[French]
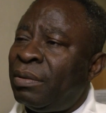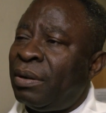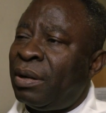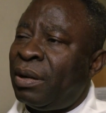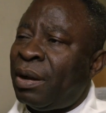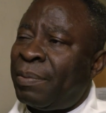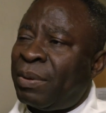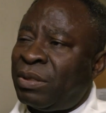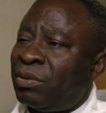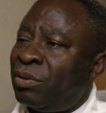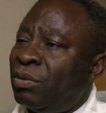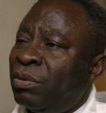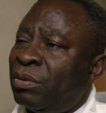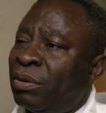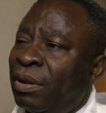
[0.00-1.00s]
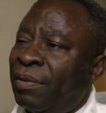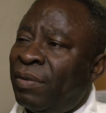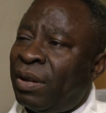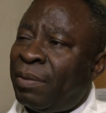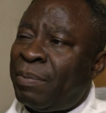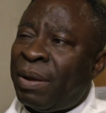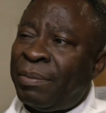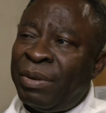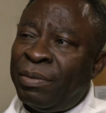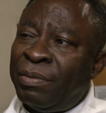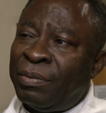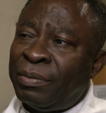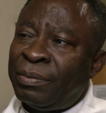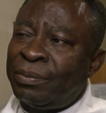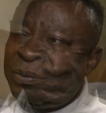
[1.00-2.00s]
la présence de notre évêque parmi
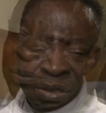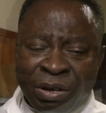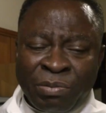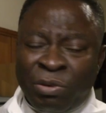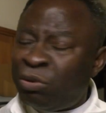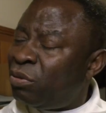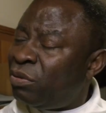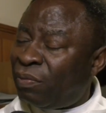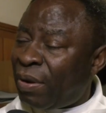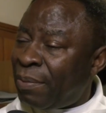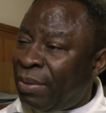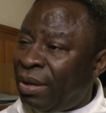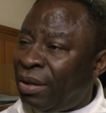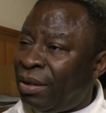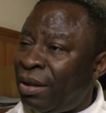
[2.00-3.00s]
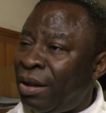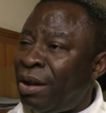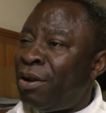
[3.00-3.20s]
nous. C'est comme dans une famille.